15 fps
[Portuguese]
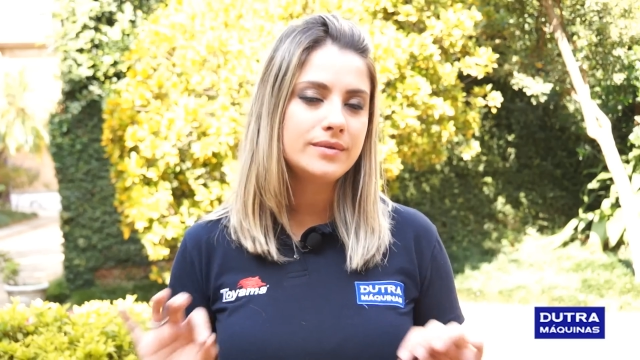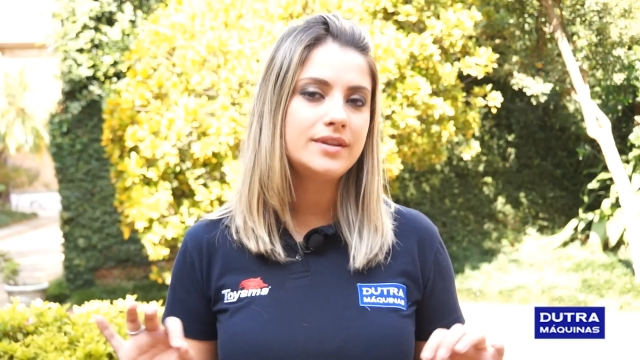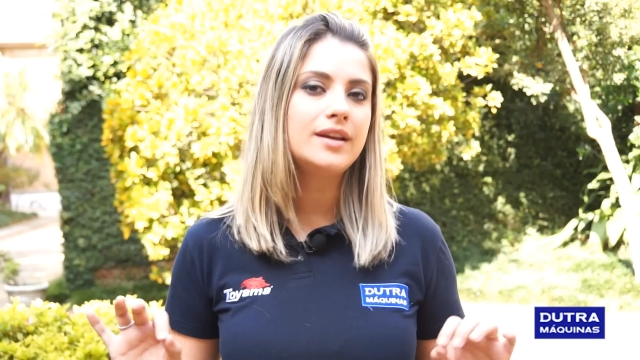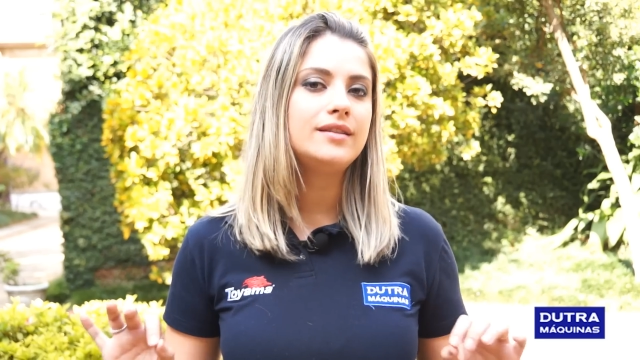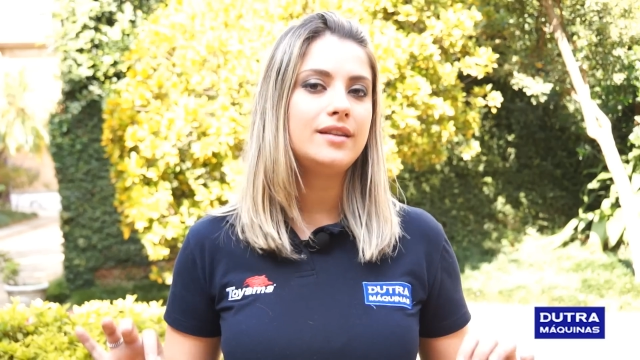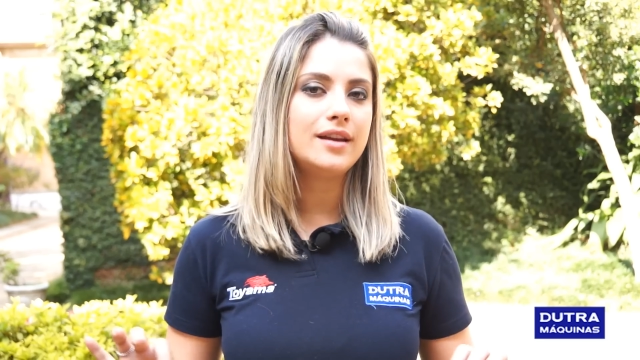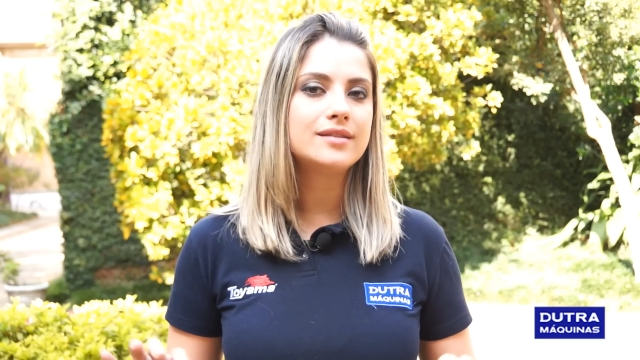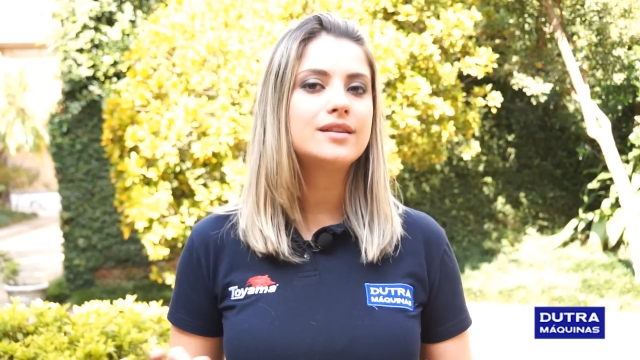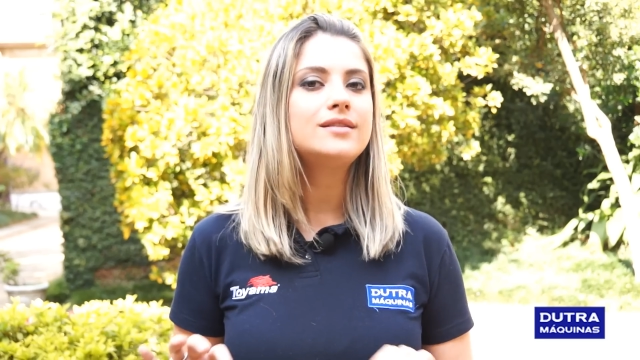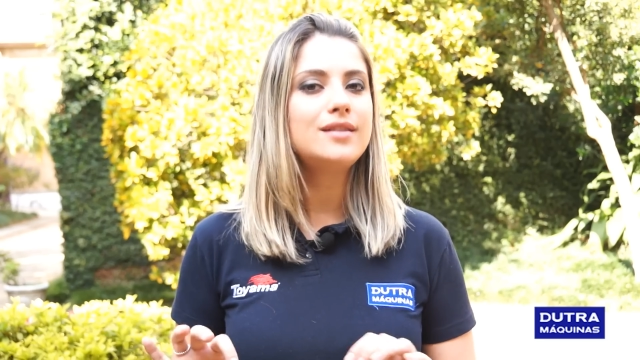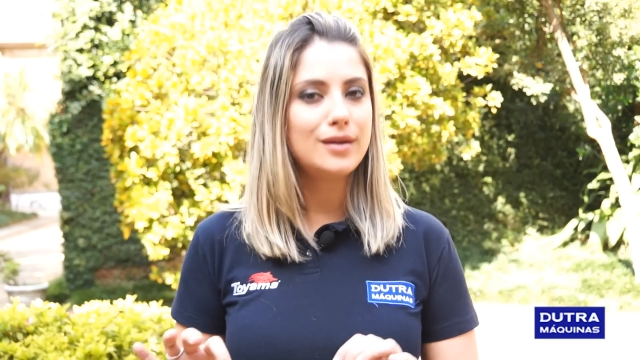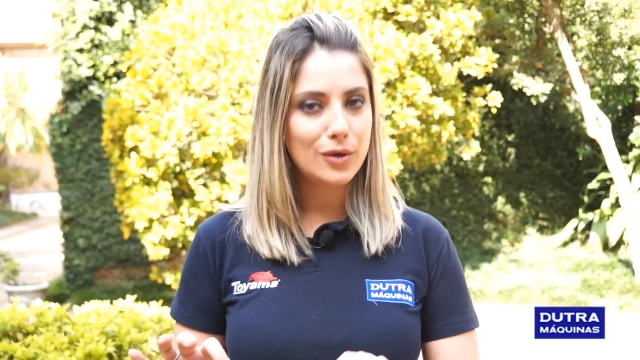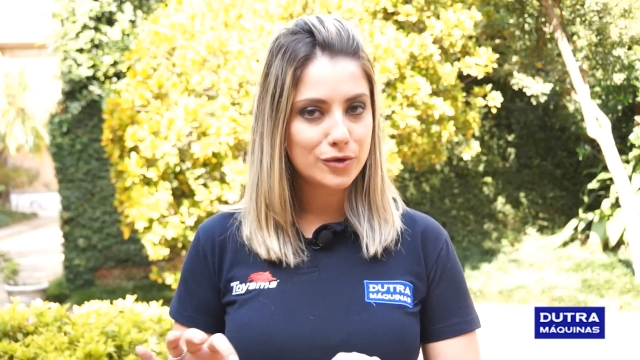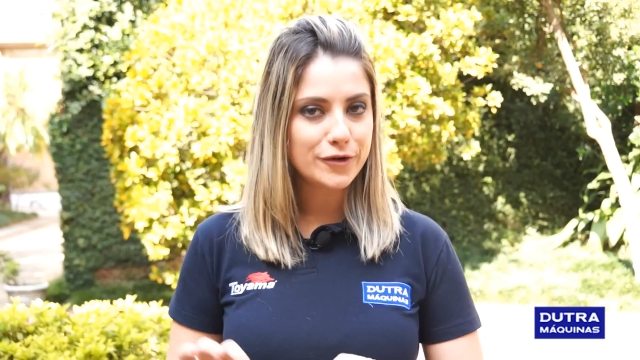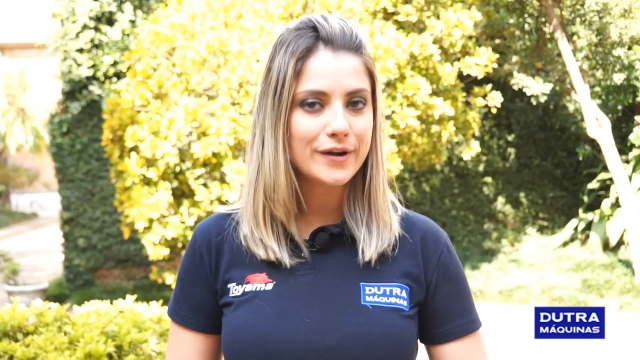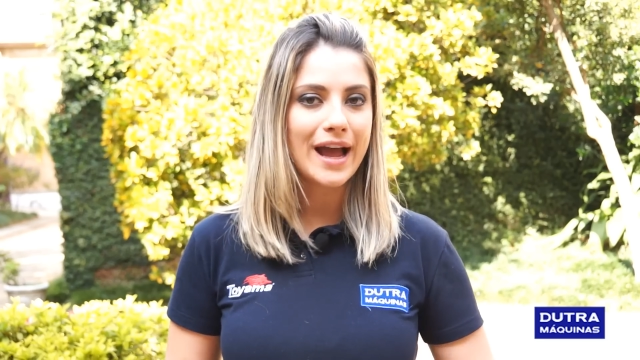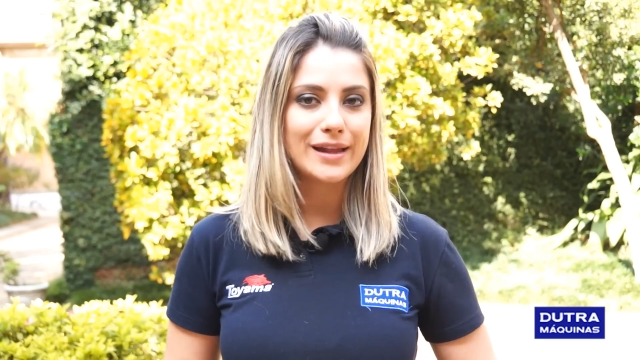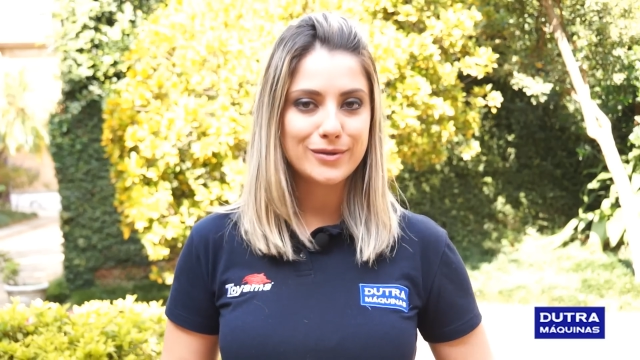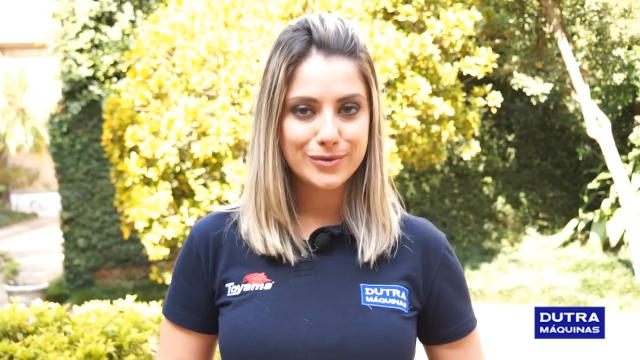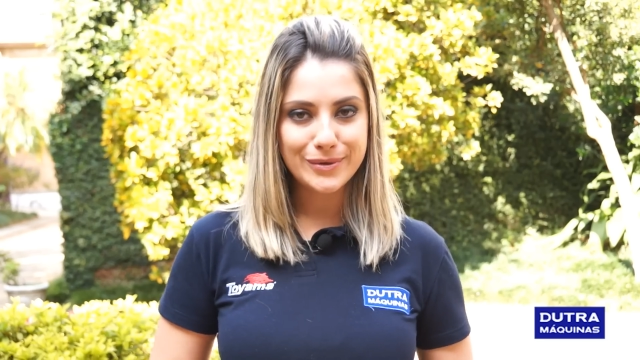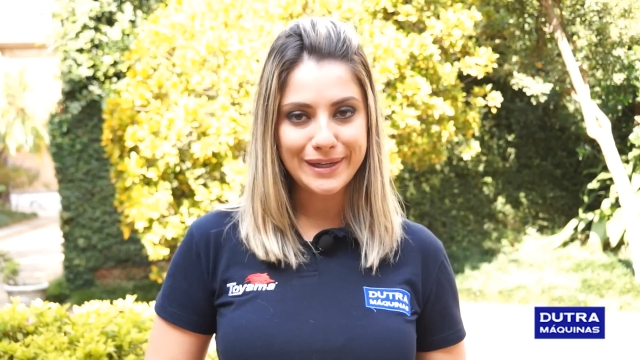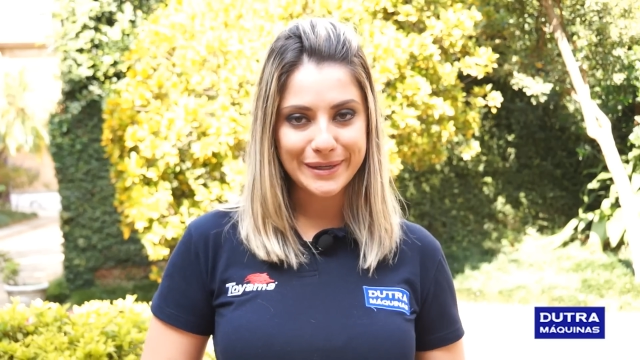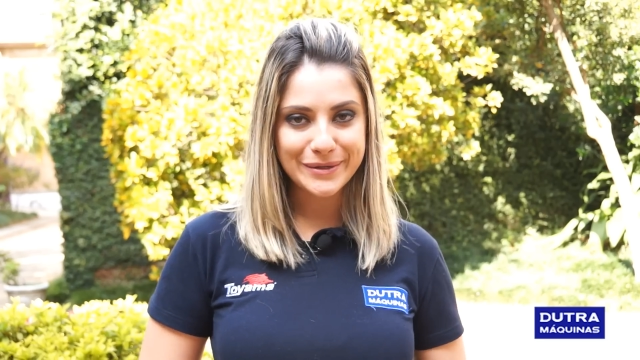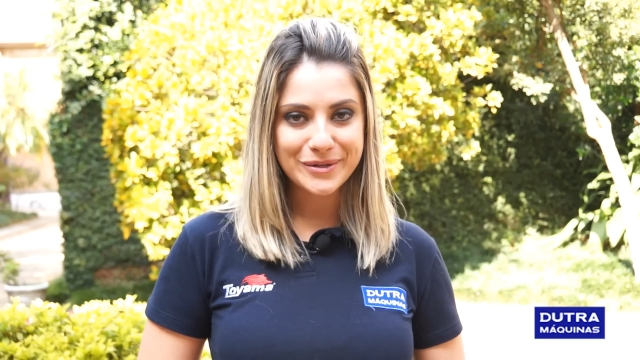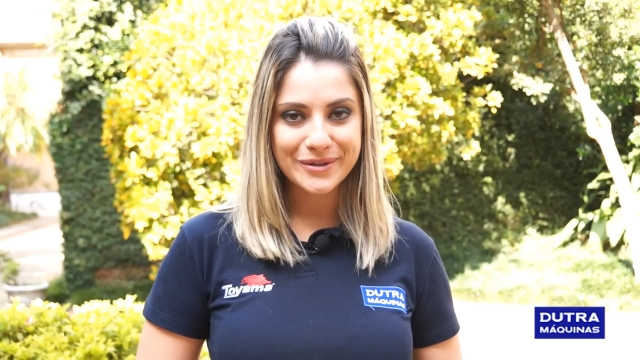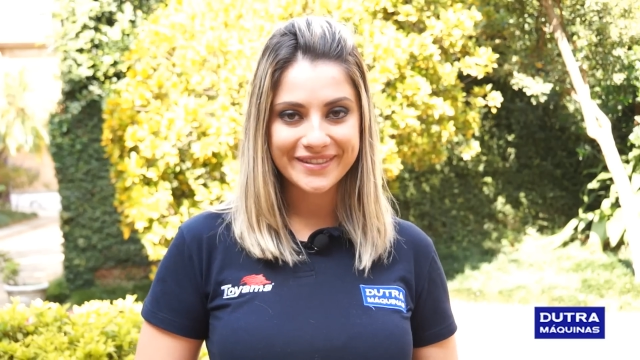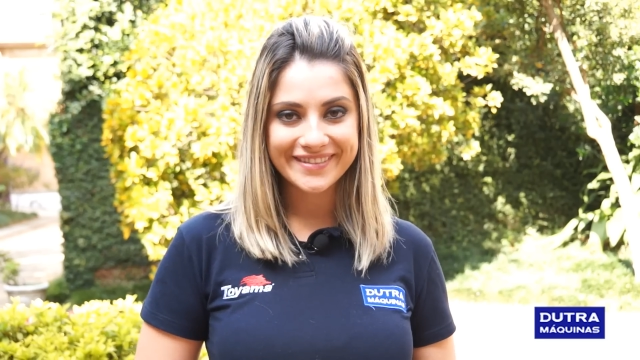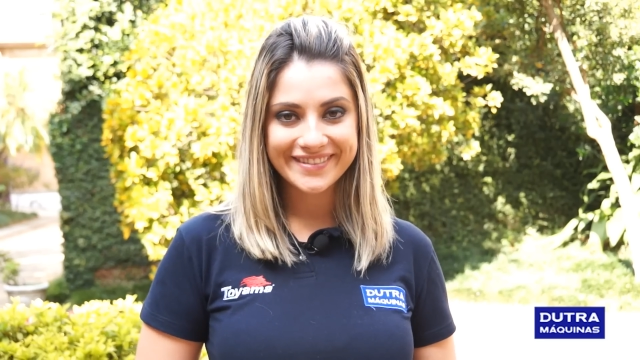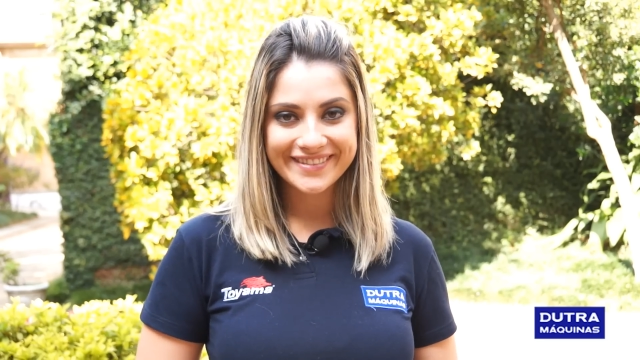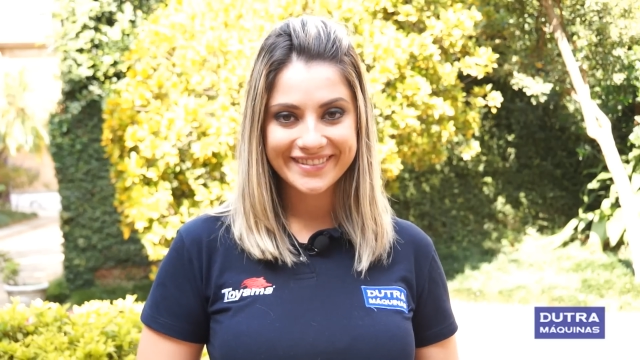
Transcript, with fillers: certeza seriam jogados no lixo.